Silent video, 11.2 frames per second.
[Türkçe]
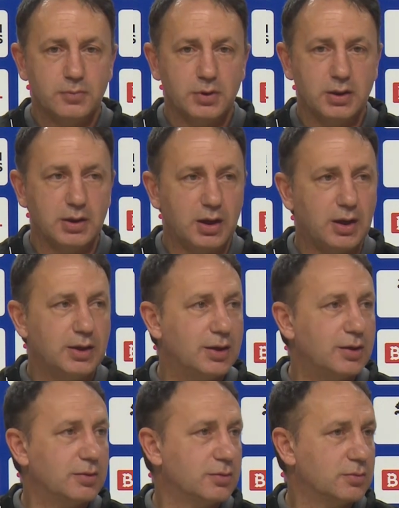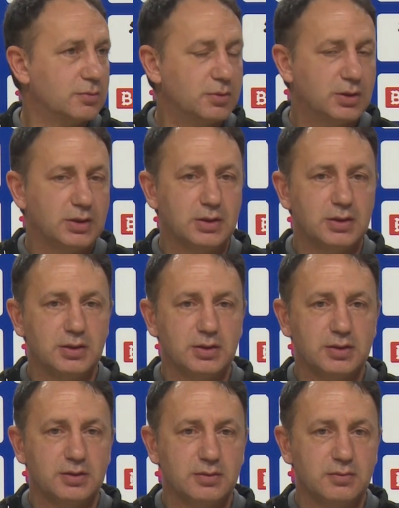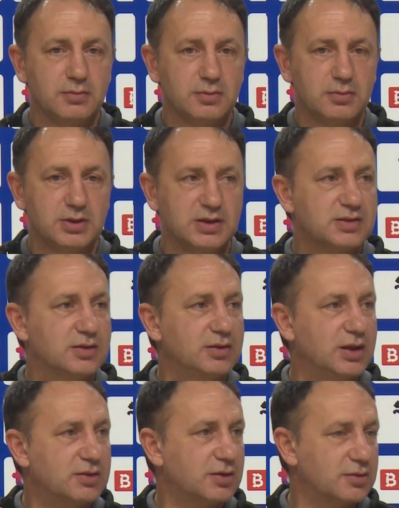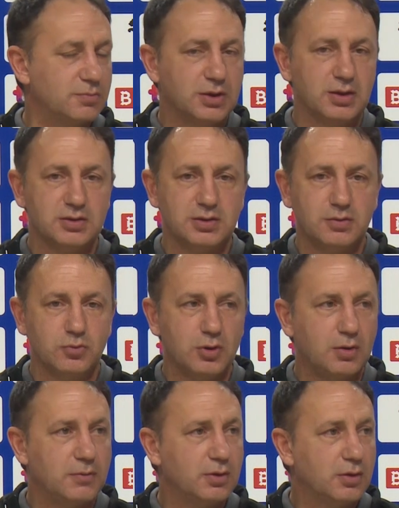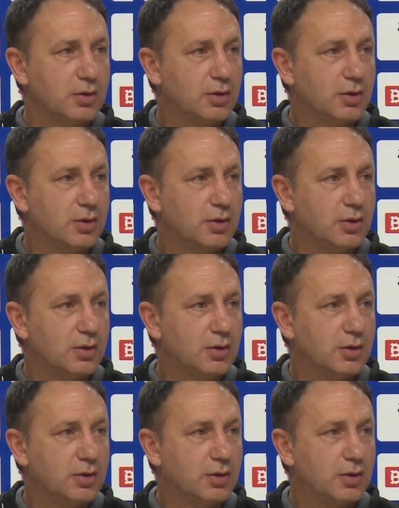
E, hala e, kesin net adımlar atılmıyor ama